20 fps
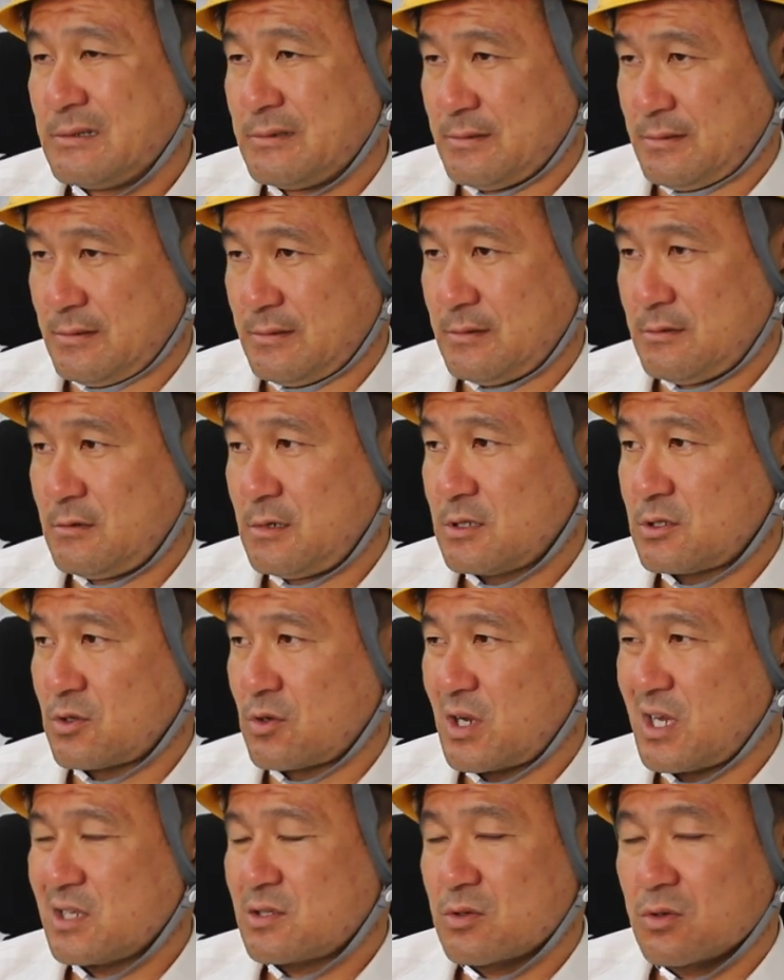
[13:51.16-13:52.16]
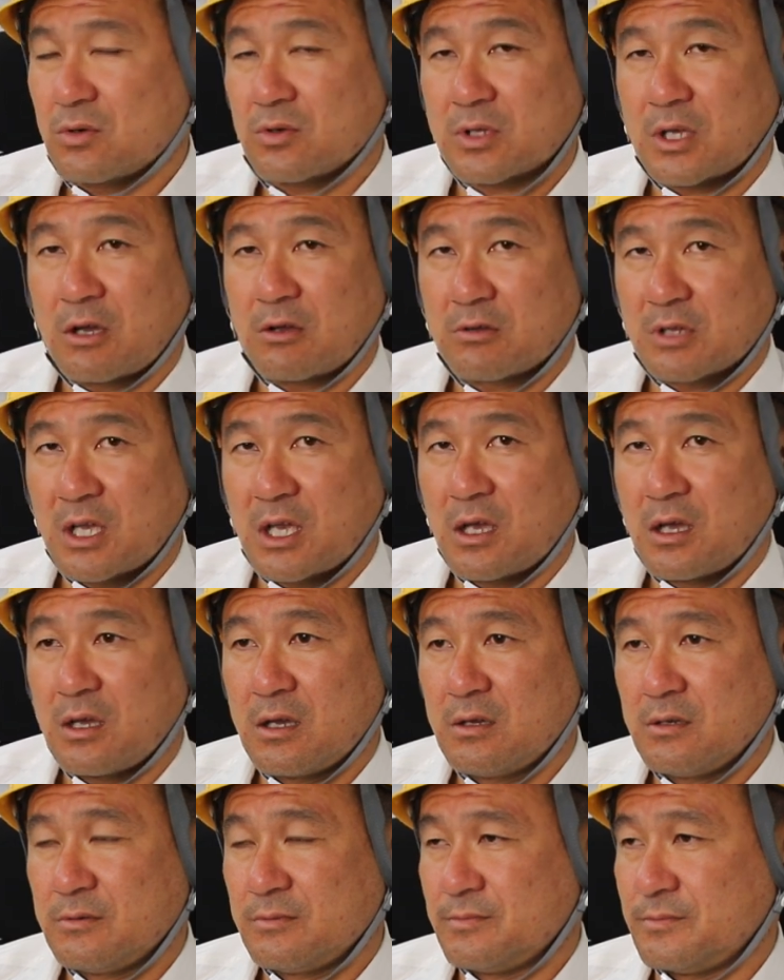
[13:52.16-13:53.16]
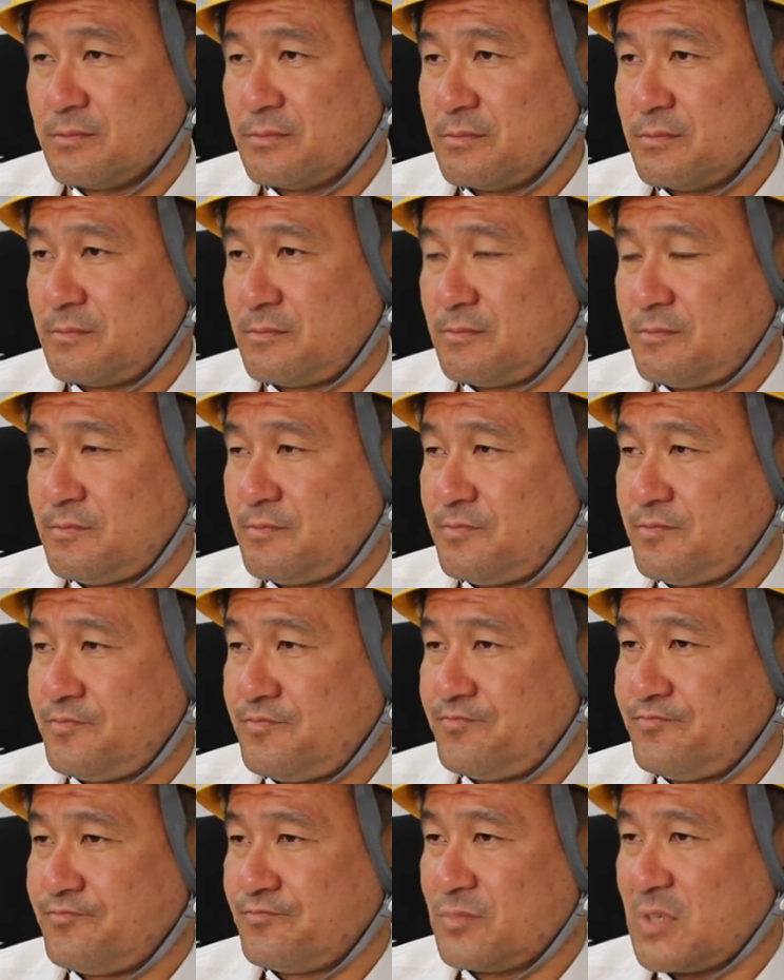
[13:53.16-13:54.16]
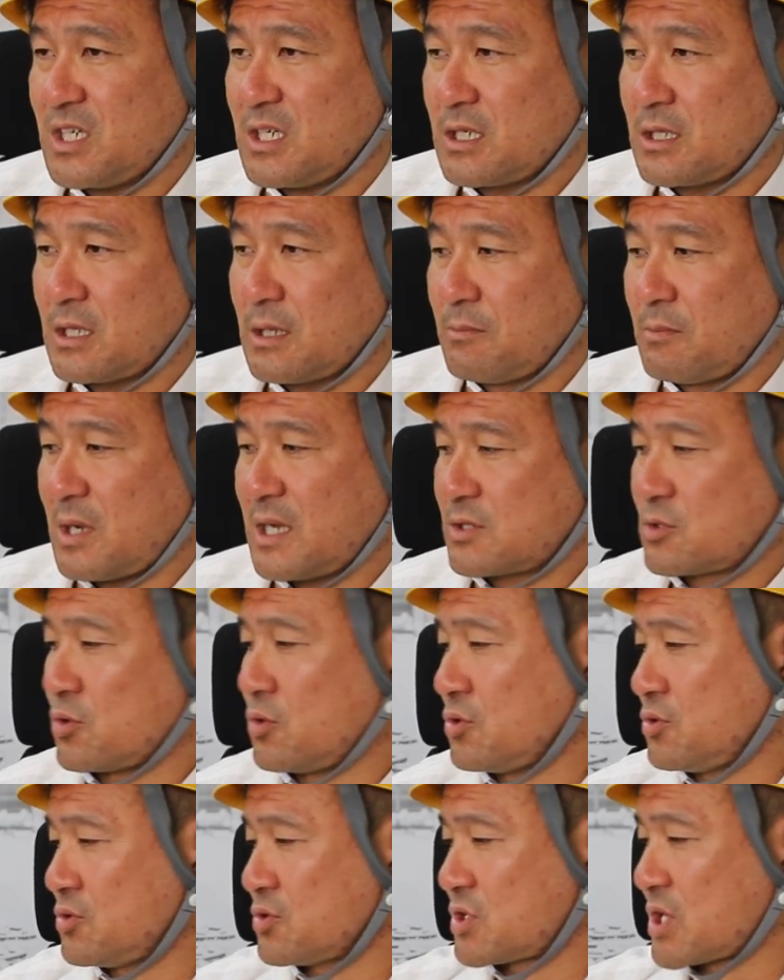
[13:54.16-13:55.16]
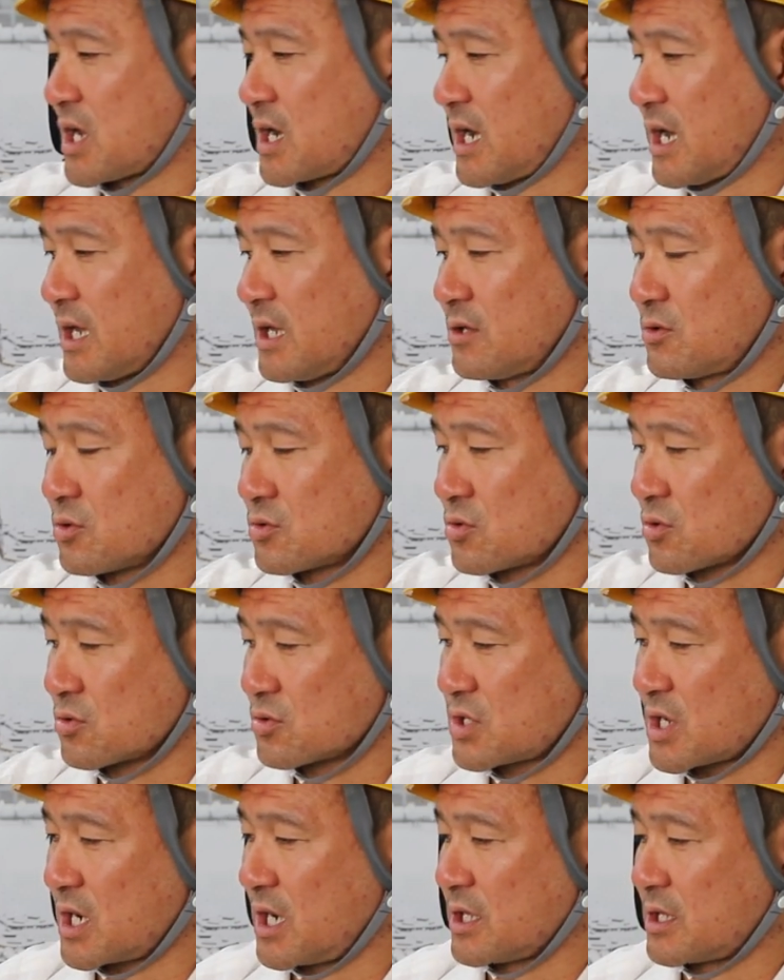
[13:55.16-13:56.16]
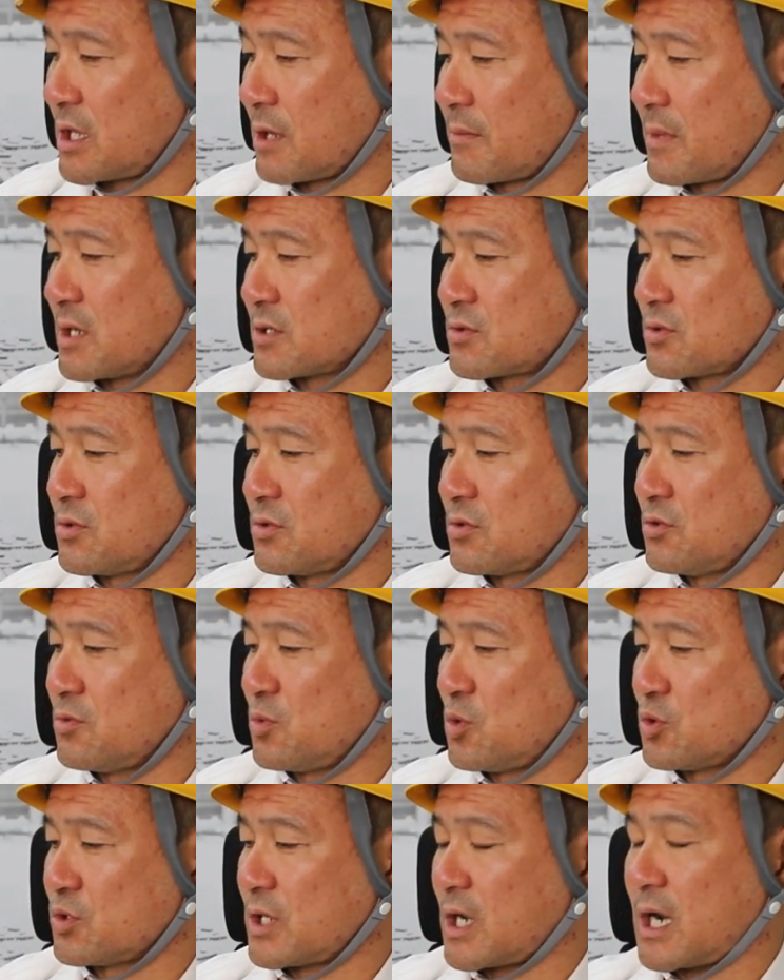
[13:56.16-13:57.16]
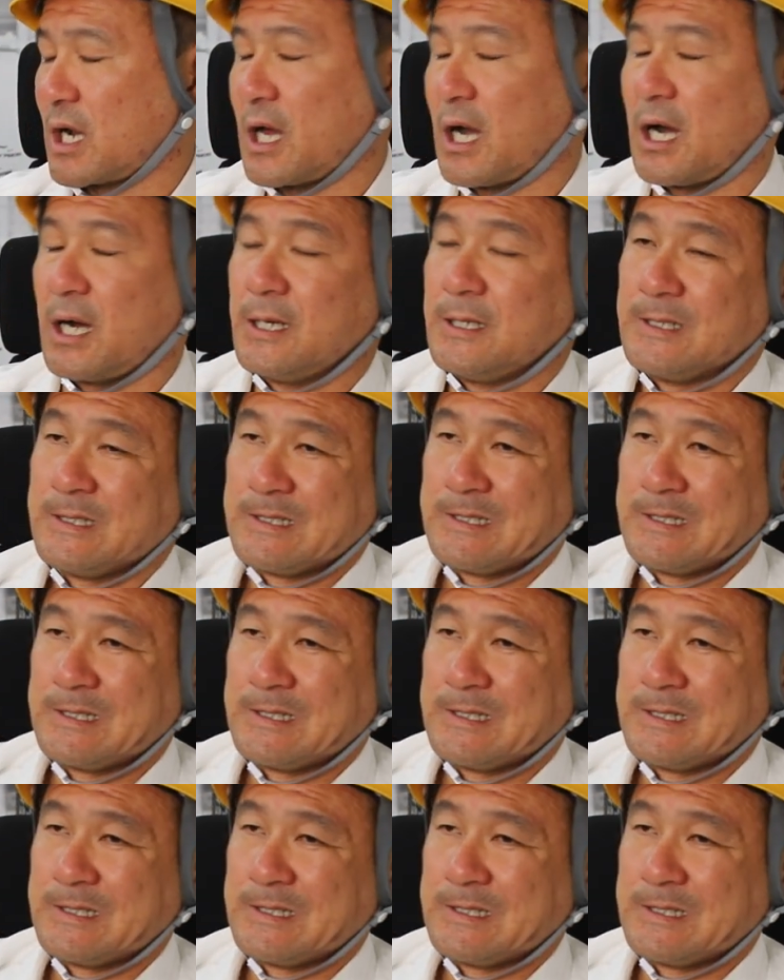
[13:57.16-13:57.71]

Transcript: うんまあ、そりゃそうだよね、うん、まあねまあそういう世界塗装の世界ってまあそういうもんだから